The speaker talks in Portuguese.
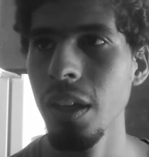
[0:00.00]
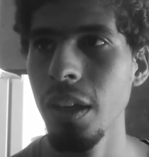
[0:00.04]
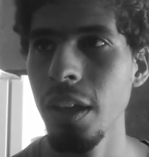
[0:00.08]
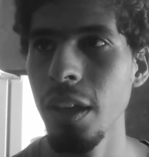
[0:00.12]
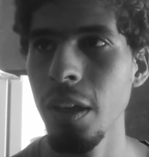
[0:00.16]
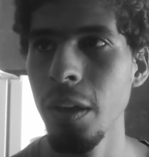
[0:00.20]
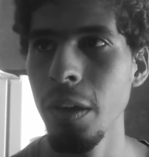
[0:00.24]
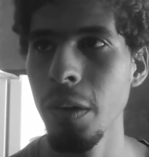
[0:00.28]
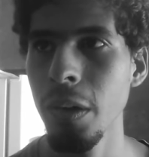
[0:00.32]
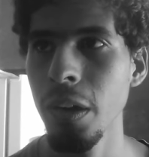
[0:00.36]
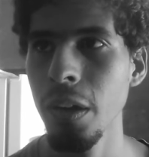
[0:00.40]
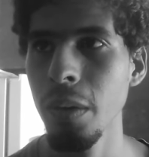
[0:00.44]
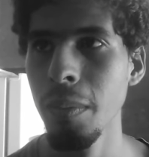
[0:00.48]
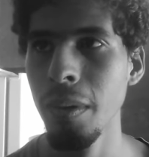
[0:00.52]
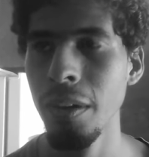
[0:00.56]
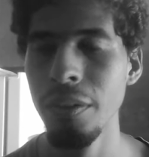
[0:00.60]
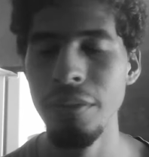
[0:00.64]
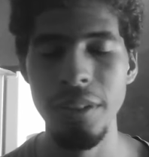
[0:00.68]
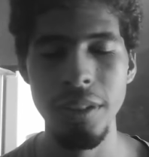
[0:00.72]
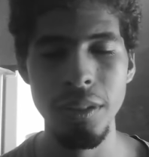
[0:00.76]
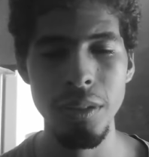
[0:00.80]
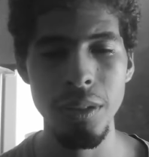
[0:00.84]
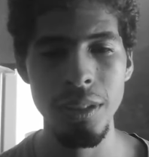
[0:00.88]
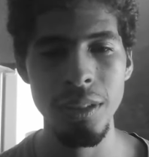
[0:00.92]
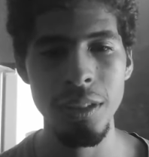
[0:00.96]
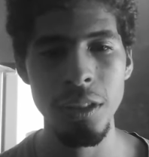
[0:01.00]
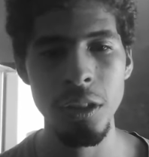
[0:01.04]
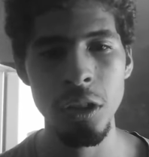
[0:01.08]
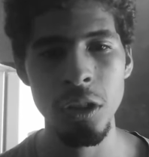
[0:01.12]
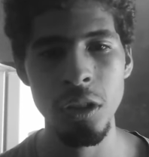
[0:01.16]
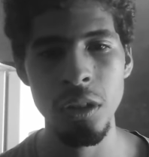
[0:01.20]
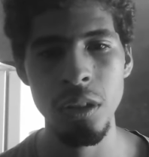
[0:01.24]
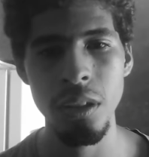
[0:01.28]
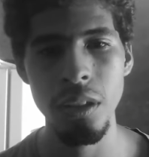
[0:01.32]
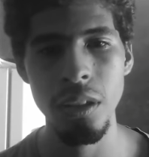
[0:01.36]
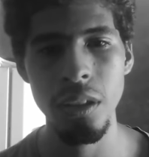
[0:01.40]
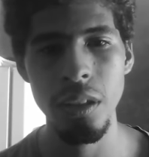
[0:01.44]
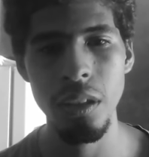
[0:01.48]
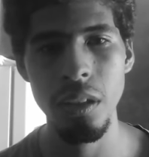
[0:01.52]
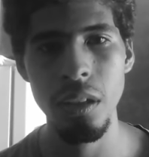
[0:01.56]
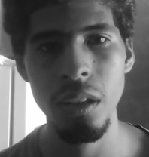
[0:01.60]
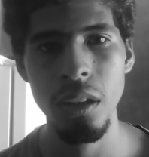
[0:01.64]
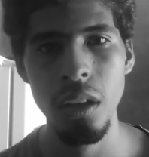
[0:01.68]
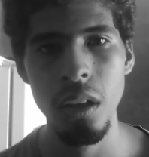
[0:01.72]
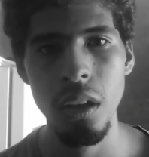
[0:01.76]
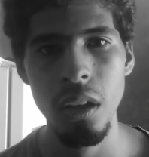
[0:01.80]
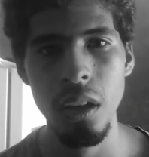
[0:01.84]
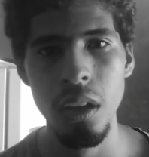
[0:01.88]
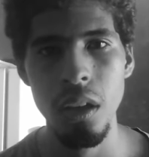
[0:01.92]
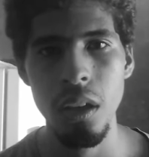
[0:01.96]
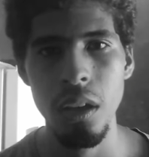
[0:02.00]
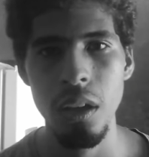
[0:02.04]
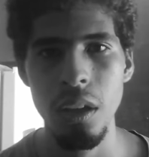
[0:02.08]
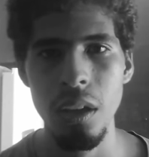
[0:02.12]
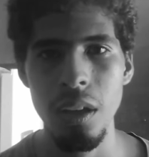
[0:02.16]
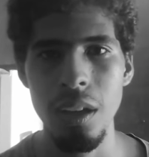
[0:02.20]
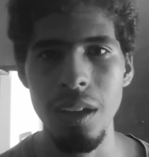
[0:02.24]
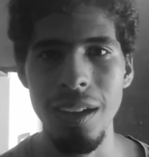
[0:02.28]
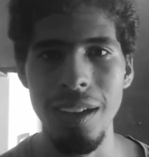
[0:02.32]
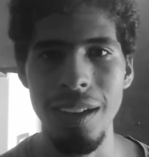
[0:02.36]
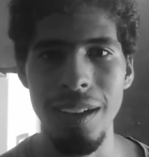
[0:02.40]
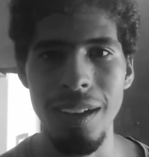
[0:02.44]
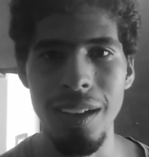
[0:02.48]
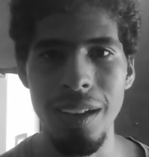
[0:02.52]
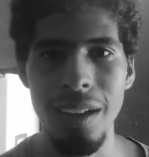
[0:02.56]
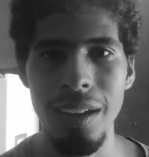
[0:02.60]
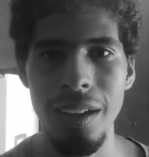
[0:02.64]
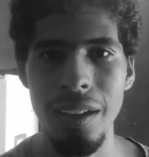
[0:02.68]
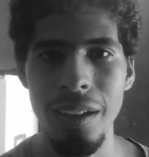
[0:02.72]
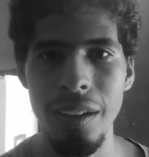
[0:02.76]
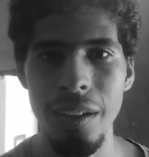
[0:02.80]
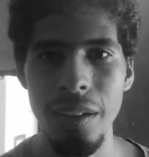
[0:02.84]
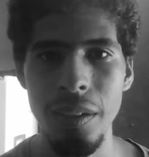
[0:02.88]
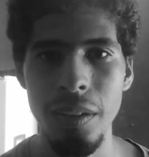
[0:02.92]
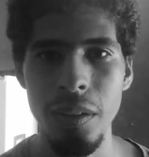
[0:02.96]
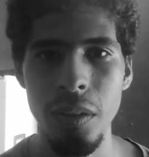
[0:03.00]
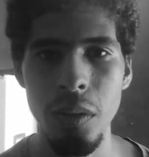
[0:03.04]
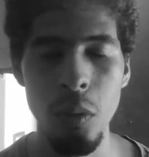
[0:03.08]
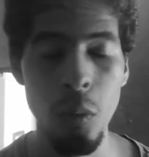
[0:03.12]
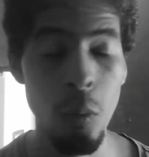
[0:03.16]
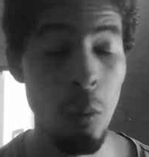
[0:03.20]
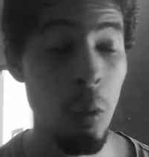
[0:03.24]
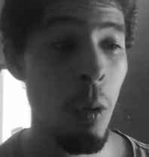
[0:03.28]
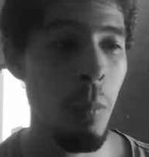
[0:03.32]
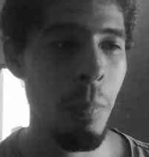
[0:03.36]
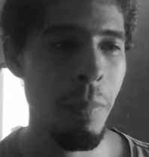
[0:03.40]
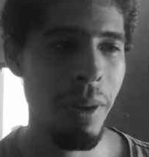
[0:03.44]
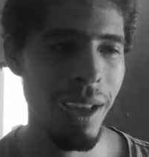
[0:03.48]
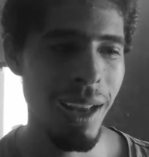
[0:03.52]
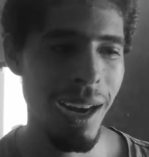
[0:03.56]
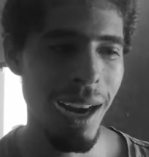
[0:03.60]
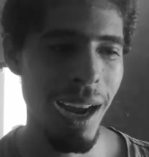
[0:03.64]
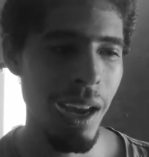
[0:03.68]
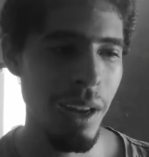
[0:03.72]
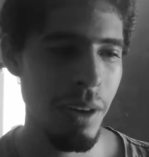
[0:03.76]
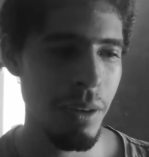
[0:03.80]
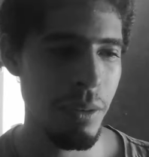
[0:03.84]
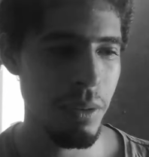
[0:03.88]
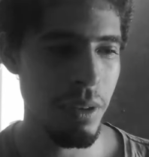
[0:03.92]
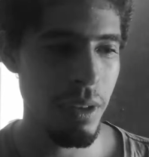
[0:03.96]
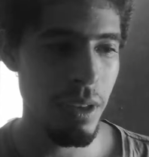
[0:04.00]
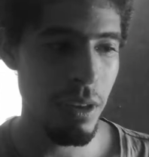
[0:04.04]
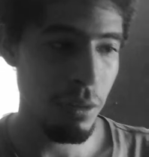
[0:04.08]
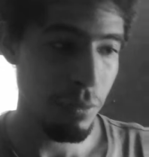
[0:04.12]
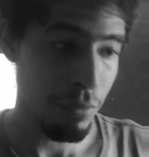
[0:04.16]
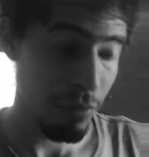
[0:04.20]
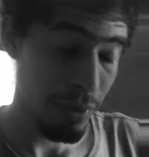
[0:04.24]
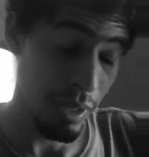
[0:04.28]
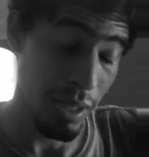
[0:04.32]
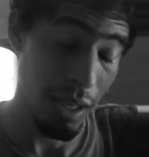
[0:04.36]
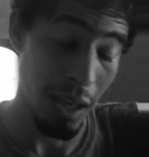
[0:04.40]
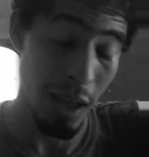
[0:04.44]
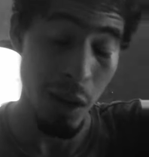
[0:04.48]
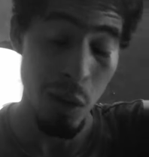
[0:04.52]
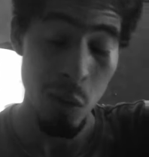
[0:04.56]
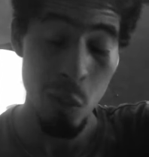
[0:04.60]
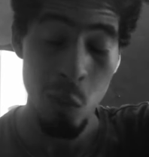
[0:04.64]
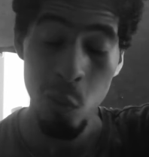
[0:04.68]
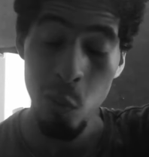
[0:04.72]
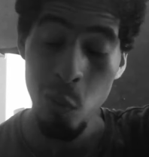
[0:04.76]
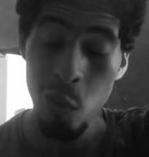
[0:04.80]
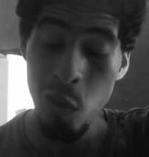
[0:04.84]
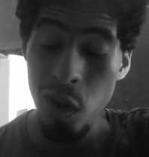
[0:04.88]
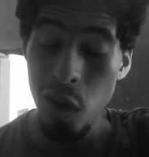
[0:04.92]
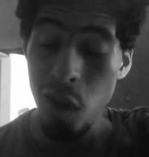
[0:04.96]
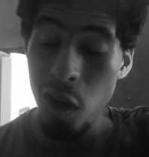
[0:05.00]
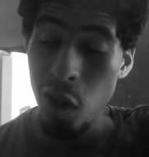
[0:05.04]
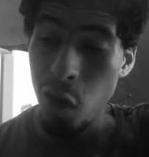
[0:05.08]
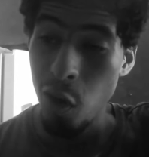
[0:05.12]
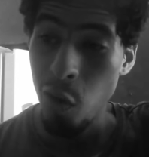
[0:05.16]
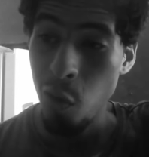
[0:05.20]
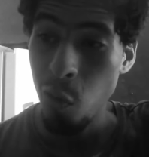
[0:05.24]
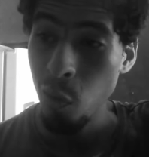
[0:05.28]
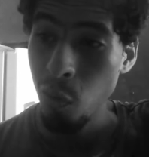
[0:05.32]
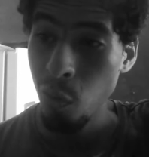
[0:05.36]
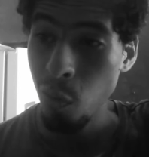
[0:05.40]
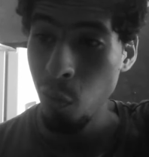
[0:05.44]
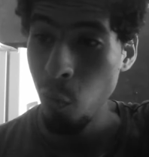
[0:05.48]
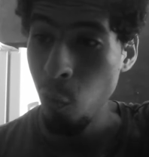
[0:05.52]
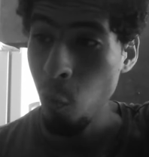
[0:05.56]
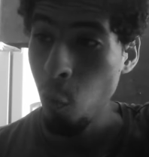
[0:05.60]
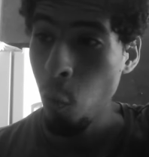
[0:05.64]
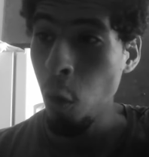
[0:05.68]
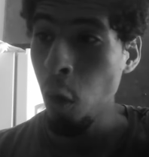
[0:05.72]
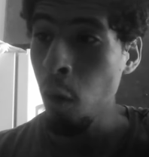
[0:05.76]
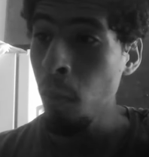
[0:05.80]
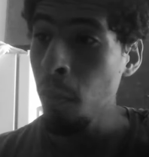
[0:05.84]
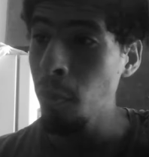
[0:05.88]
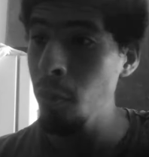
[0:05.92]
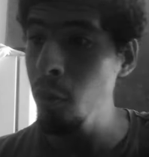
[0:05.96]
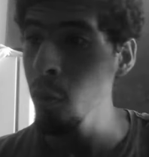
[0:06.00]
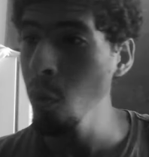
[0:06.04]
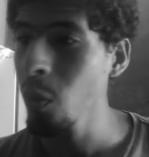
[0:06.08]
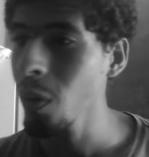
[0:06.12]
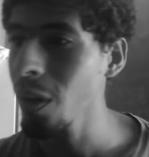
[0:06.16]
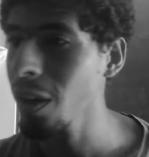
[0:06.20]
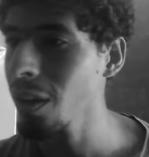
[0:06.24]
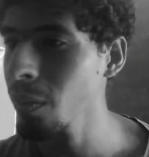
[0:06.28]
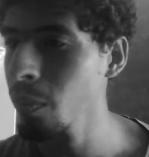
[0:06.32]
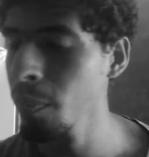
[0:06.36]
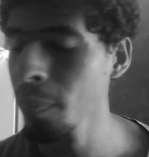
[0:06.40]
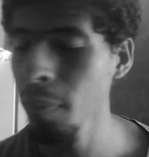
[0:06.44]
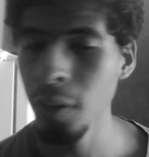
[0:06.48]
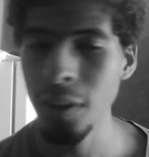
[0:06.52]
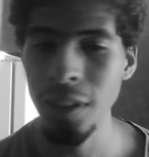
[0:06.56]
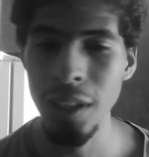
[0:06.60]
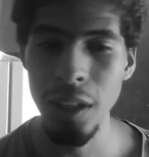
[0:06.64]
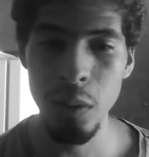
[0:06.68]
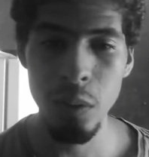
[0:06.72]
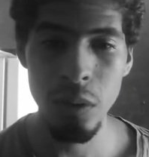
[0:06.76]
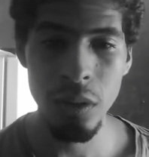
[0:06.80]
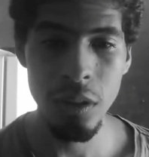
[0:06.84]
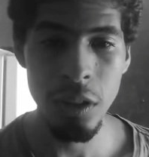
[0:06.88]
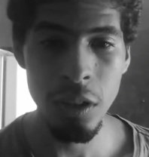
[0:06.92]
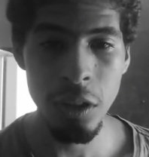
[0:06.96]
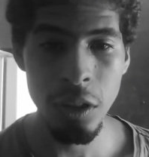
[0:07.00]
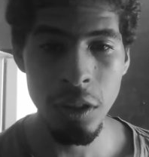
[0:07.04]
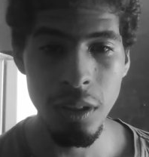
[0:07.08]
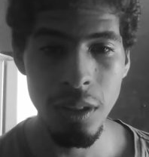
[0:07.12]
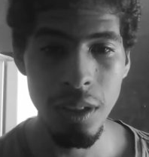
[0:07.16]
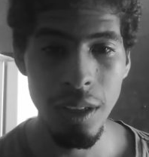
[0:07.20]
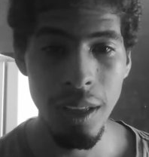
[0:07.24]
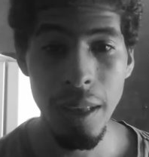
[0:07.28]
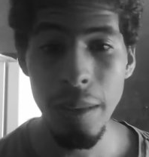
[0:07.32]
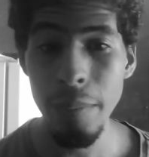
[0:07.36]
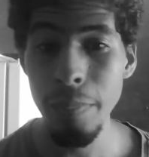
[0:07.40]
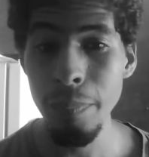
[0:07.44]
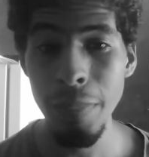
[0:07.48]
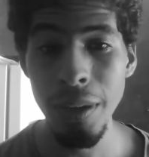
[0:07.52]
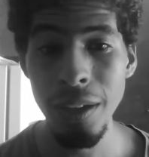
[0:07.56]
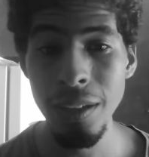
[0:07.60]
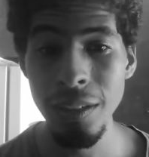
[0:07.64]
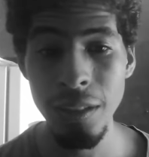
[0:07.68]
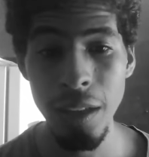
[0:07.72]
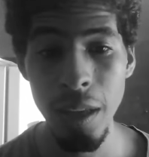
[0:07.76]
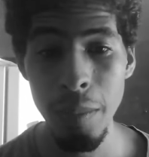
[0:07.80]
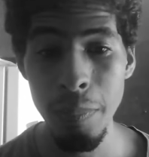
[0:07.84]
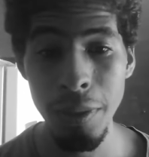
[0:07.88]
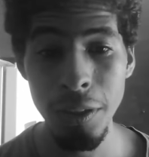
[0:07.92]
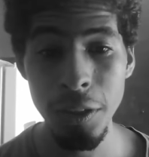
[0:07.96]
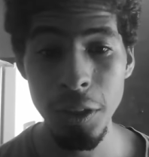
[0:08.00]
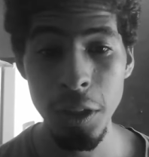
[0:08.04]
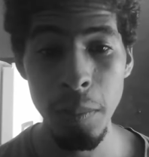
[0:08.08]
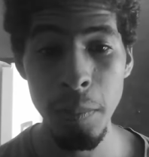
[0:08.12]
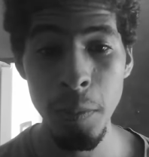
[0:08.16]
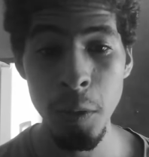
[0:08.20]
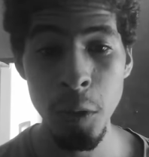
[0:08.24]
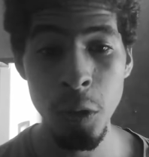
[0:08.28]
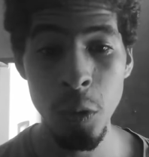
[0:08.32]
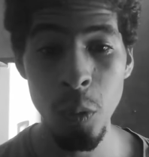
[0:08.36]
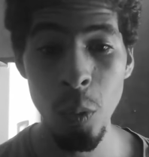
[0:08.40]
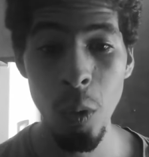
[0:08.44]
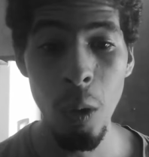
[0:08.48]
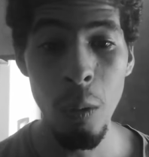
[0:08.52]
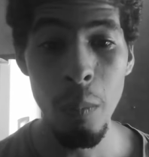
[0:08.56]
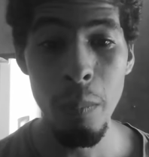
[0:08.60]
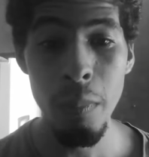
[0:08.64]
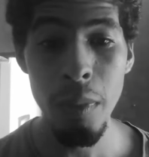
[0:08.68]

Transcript: E uma vez eu assisti é, o operário e eu vi que o, o corpo do protagonista é, é praticamente igual